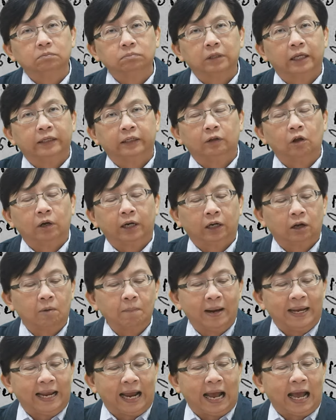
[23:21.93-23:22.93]
แต่ตอนนั้นก็
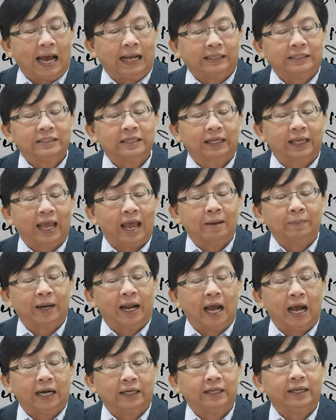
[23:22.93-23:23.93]
ไม่อาจที่จะแก้ปั
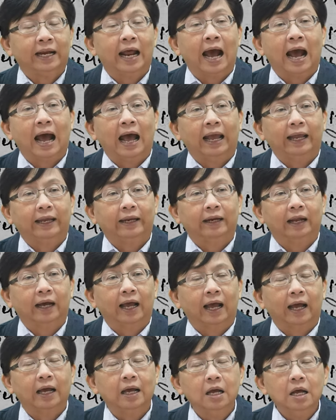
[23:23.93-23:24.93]
ญหานี้ได้นะ
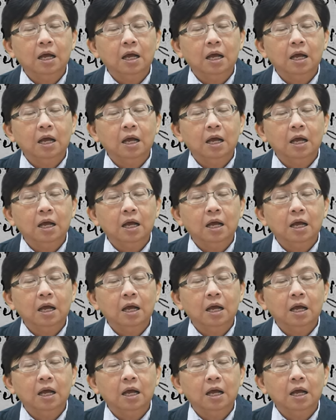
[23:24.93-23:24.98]
คะ